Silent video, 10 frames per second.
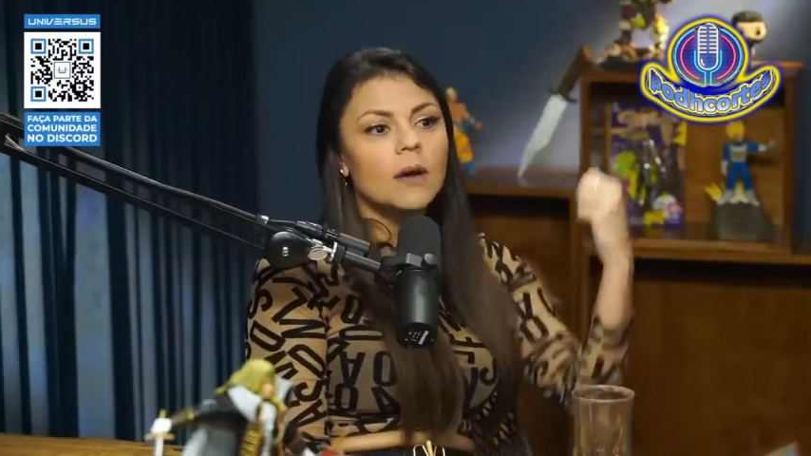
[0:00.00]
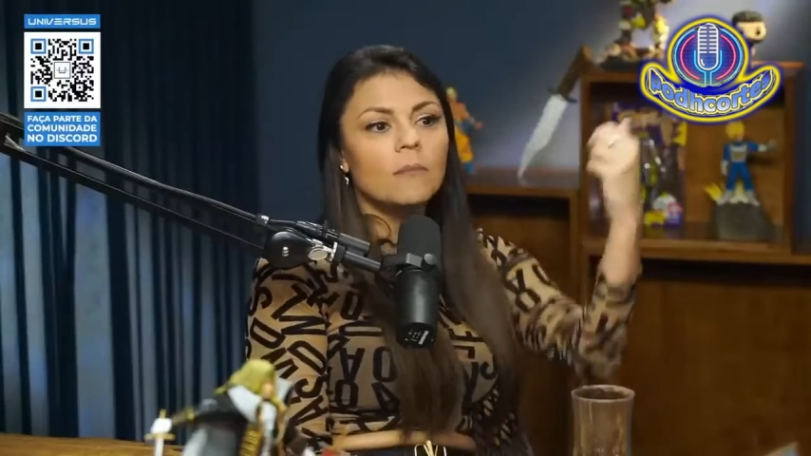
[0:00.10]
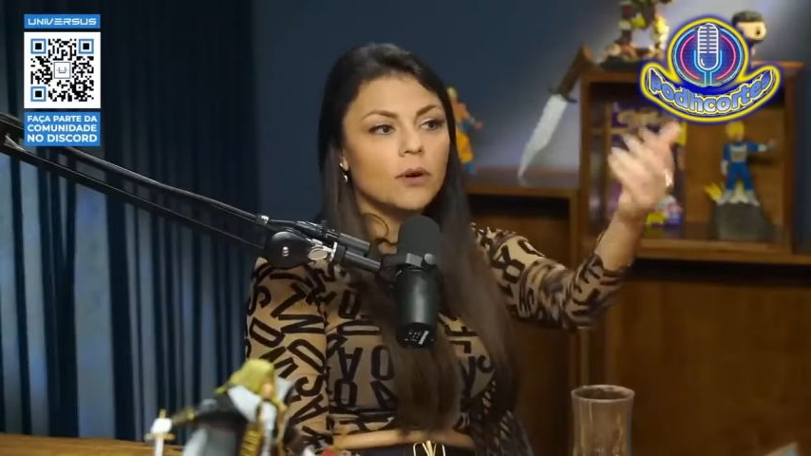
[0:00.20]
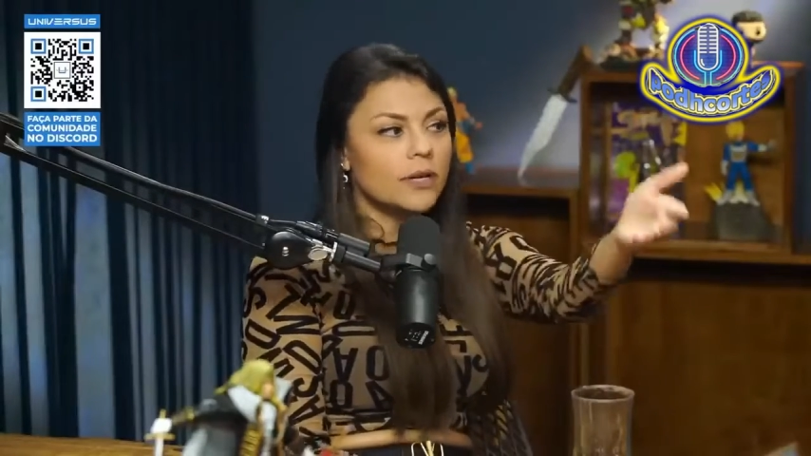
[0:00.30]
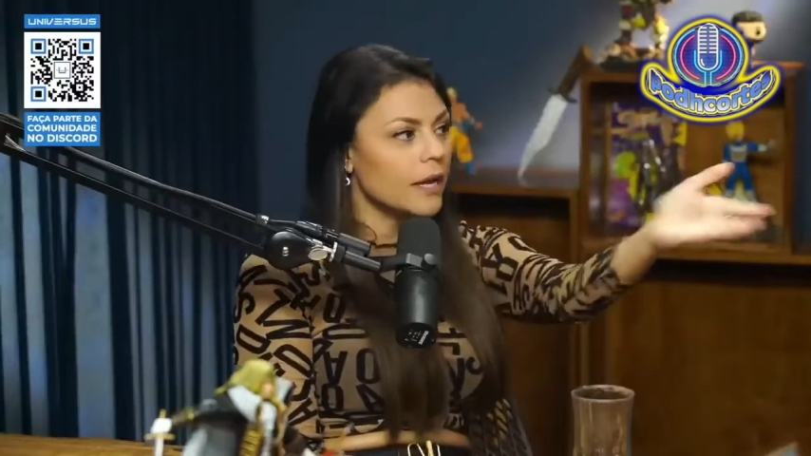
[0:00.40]

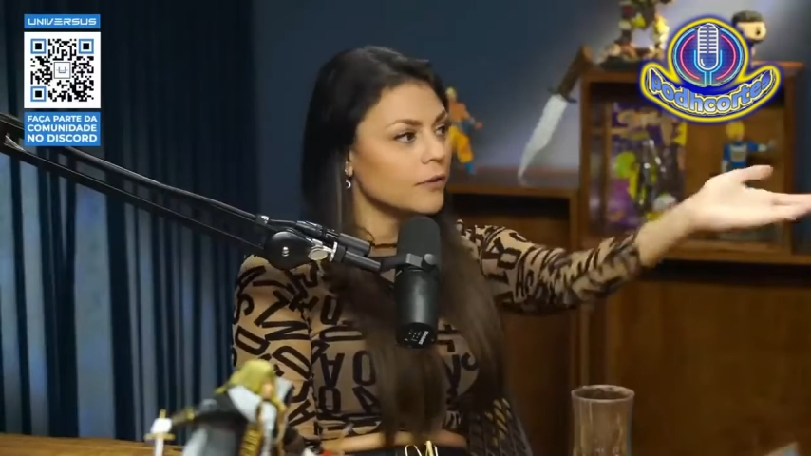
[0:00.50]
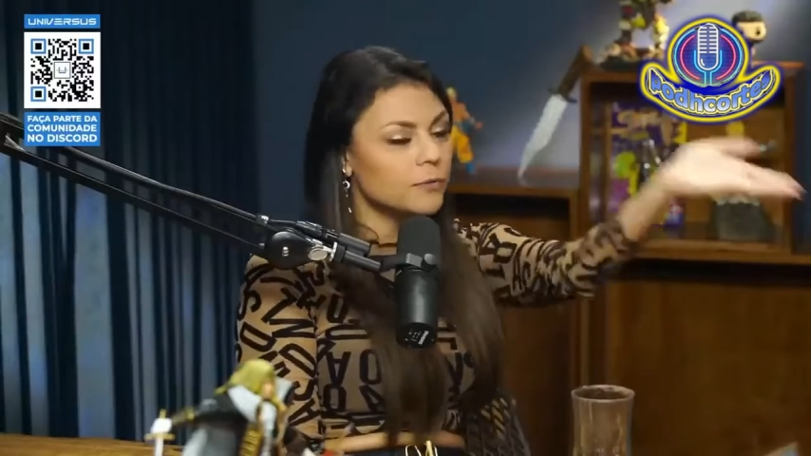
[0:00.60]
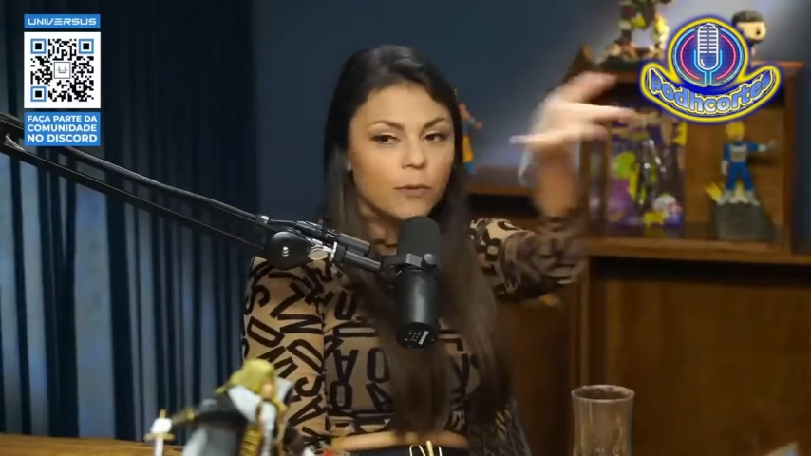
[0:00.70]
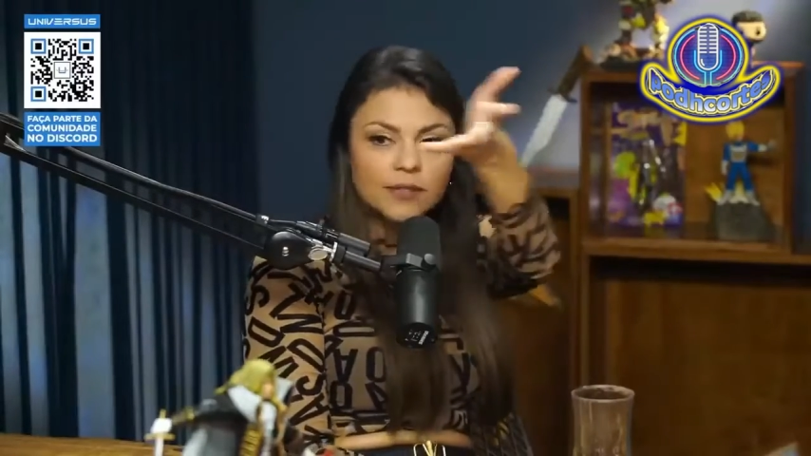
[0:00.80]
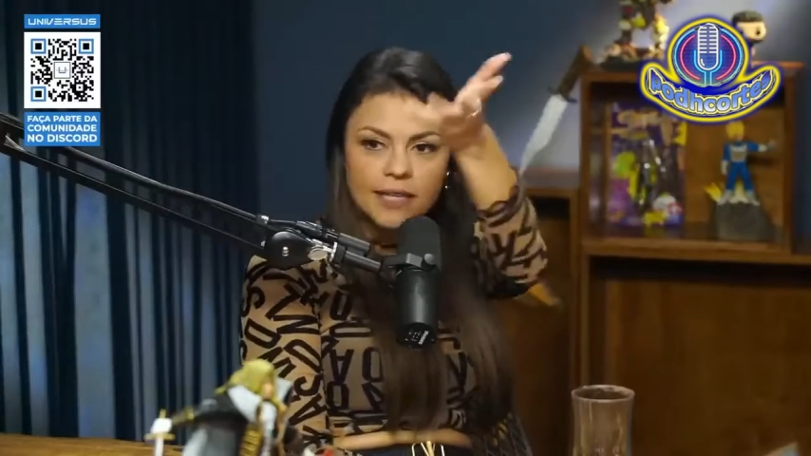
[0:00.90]
Por Deus,
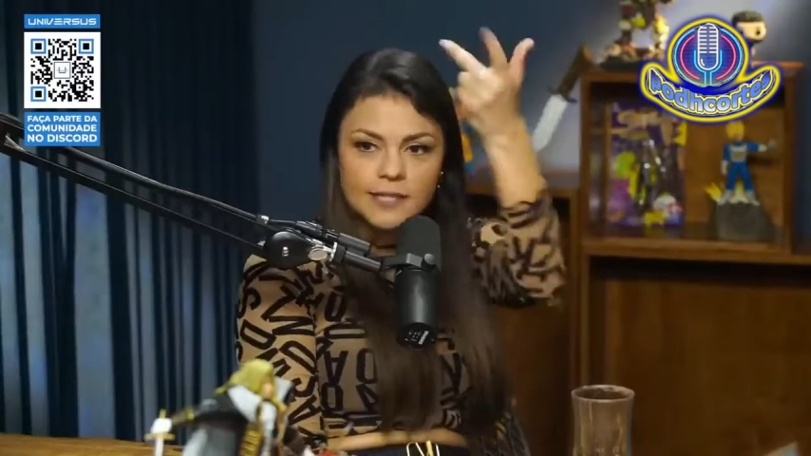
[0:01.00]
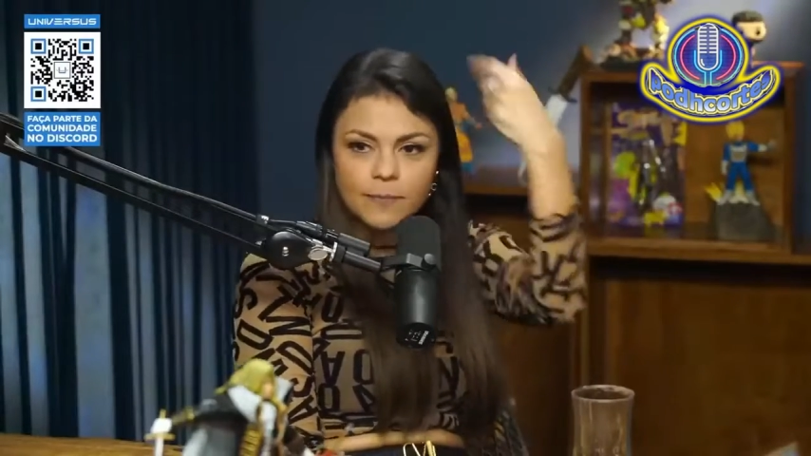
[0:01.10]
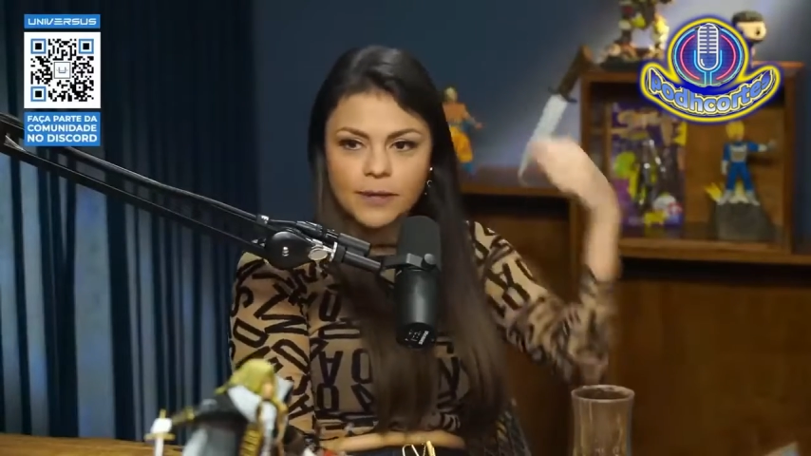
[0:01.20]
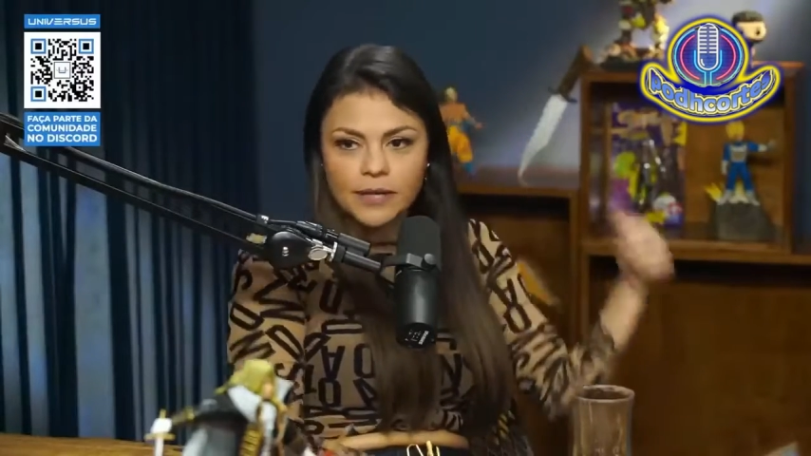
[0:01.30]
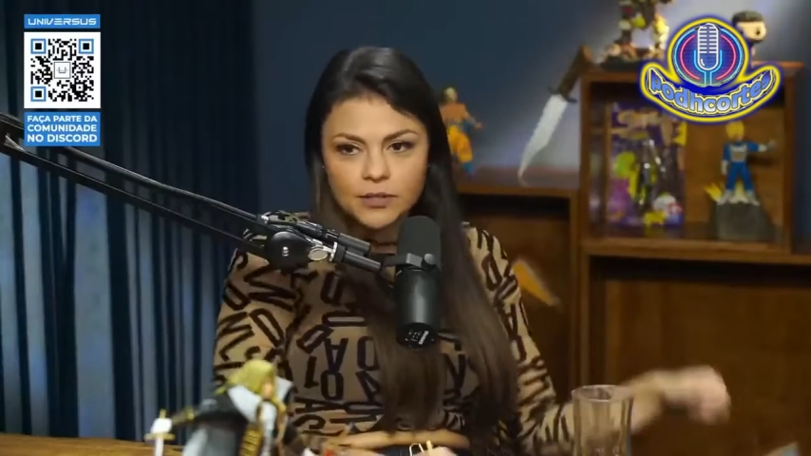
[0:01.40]
postei esse
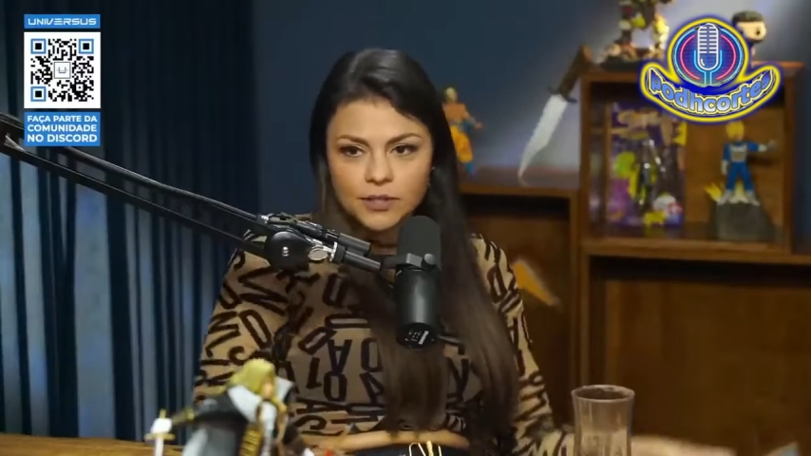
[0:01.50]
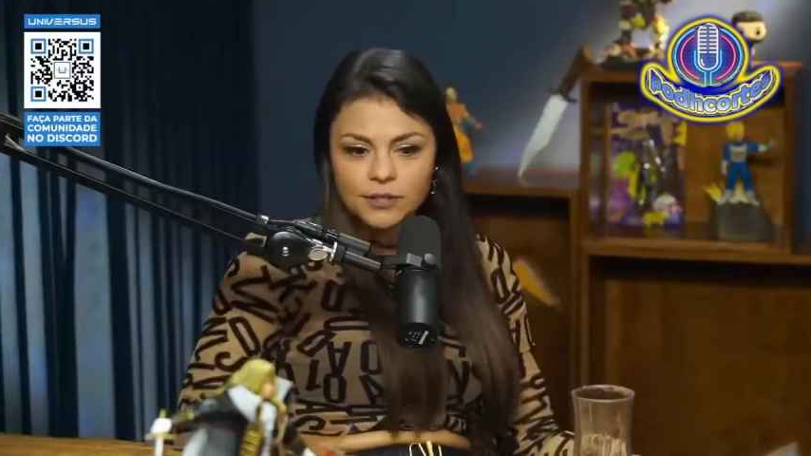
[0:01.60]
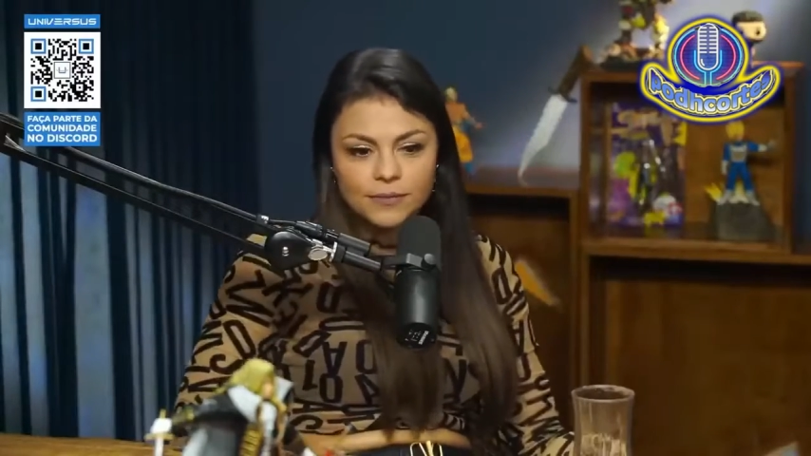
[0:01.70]
print.